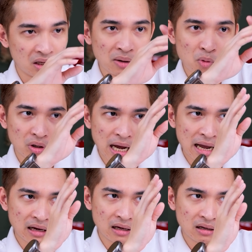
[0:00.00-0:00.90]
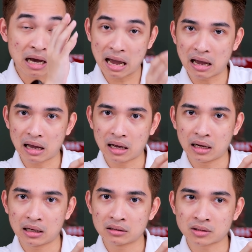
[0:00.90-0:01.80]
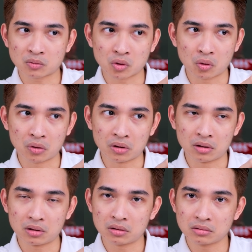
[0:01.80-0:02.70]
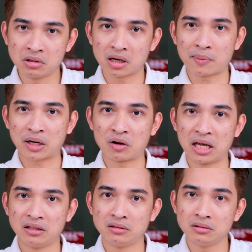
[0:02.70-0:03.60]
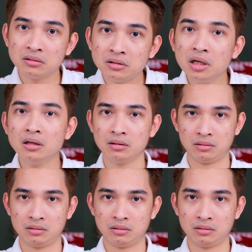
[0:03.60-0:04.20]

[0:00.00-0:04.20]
kiếm một cái kệ xong rồi dựng cái máy đó lên trưng